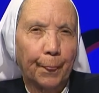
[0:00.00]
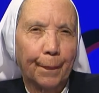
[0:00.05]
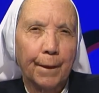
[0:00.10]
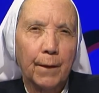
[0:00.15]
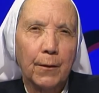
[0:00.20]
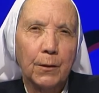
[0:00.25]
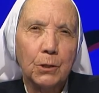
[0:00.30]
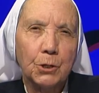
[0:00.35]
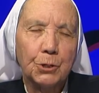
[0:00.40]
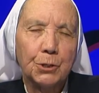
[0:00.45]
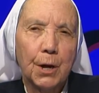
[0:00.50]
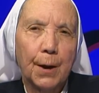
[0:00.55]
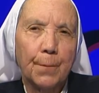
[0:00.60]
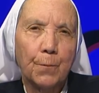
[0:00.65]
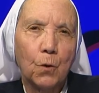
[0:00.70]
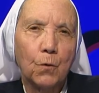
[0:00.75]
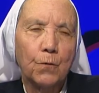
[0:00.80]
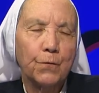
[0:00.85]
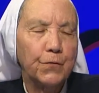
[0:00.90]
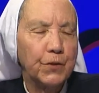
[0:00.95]

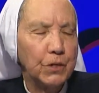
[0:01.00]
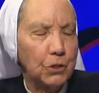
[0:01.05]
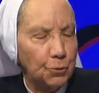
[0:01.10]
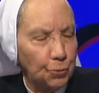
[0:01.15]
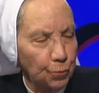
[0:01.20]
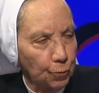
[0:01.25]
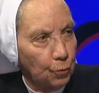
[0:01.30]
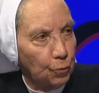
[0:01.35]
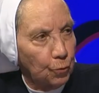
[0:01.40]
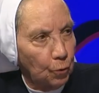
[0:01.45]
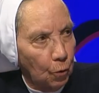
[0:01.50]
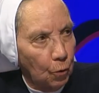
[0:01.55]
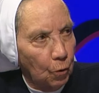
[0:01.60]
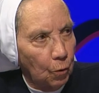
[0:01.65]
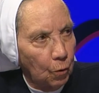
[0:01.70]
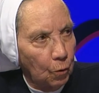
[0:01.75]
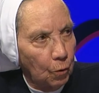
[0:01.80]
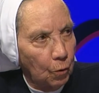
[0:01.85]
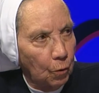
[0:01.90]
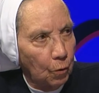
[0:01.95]
diciamo, un
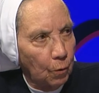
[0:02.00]
vissuto